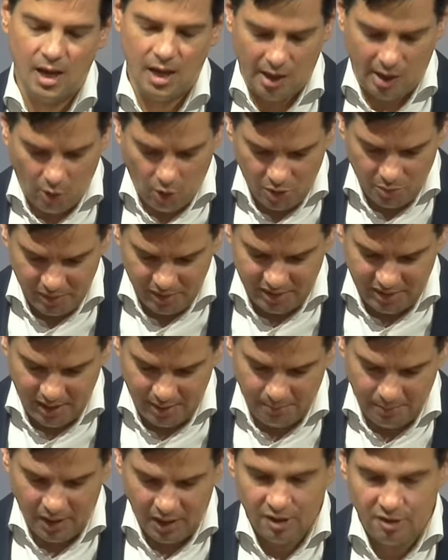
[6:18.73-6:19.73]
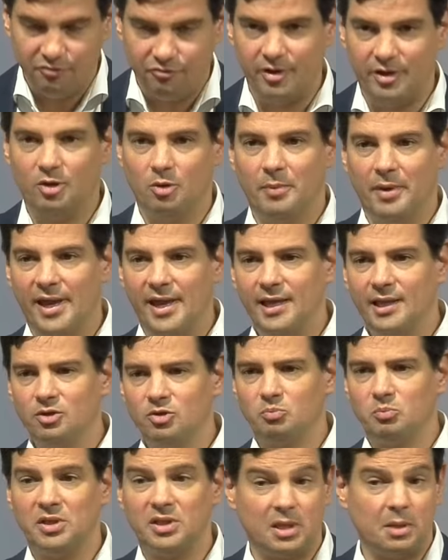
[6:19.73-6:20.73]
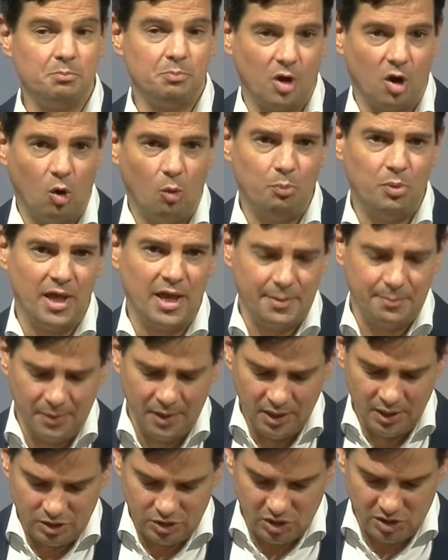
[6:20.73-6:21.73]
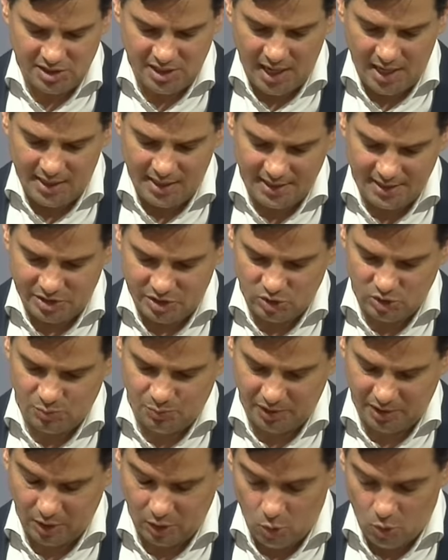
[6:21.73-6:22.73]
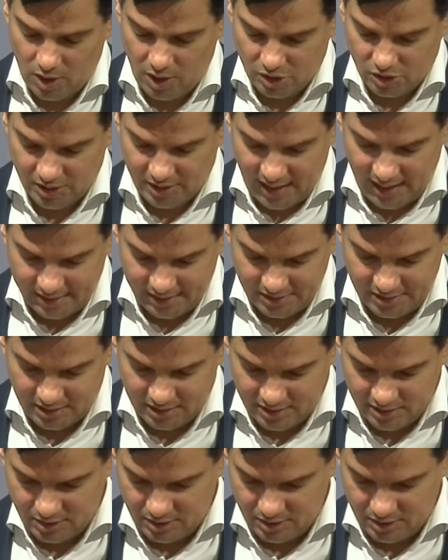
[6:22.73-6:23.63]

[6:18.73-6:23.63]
auch mit dem Phänomen und mit dem Problem Sozialleistungsbetrug auseinandersetzt.